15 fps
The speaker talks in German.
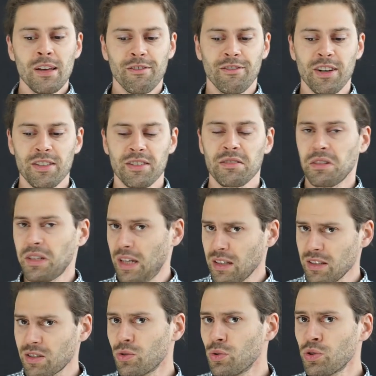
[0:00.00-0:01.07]
was
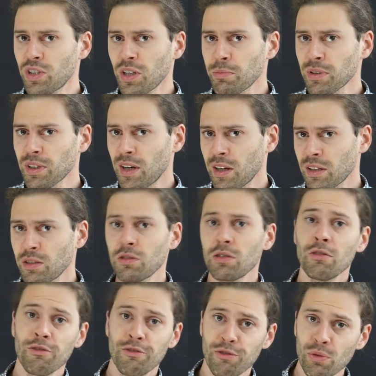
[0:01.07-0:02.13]
ganz nüchtern betrachtet
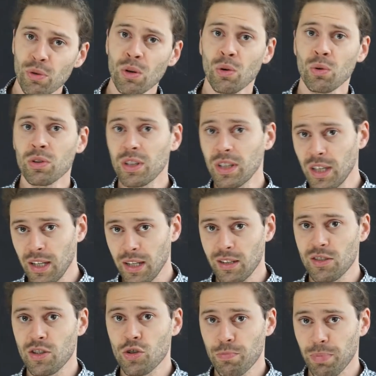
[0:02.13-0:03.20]
für und gegen
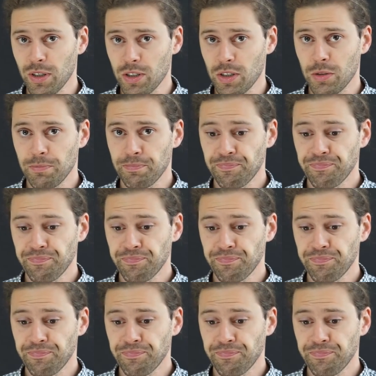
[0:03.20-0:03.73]
sie spricht.